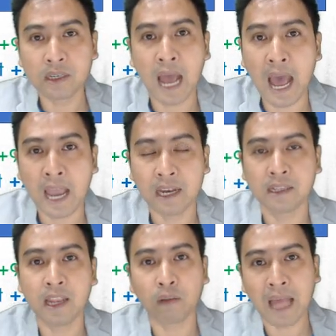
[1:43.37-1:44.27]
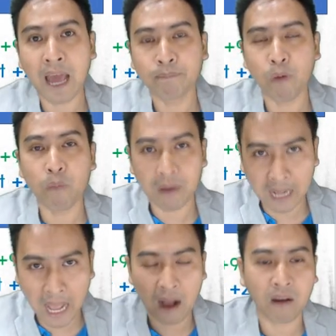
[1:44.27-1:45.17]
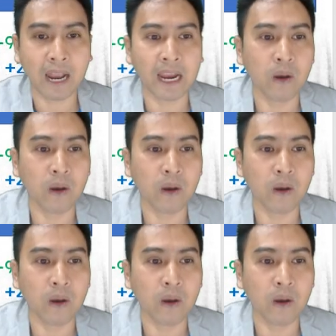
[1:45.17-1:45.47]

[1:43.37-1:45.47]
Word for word: ไฮหรือแนวต้านปุ๊บราคาก็ไหล